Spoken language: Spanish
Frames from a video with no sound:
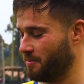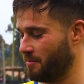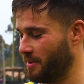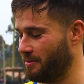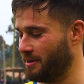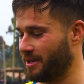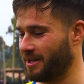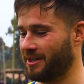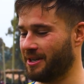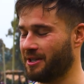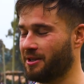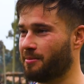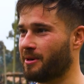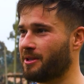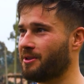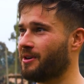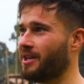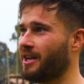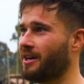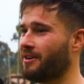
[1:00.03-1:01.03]
Vamos arriba, esto
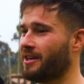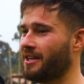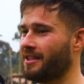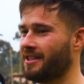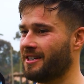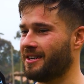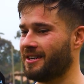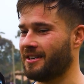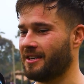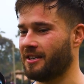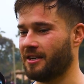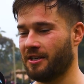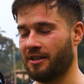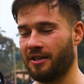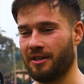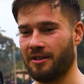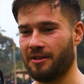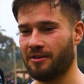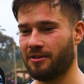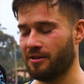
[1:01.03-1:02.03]
para toda la banda.
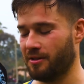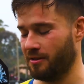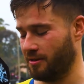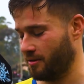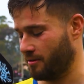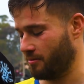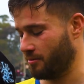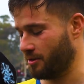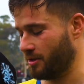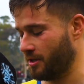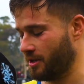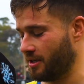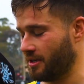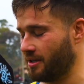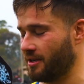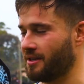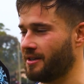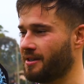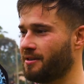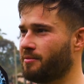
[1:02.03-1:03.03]
Eh, hoy, como
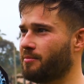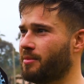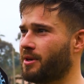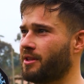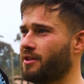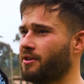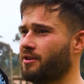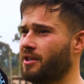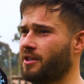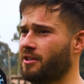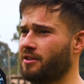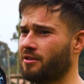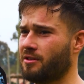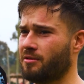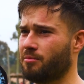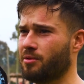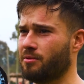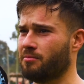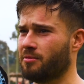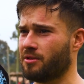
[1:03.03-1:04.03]
dije, un partido
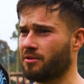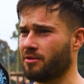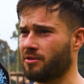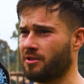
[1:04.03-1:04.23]
lindo, pudimos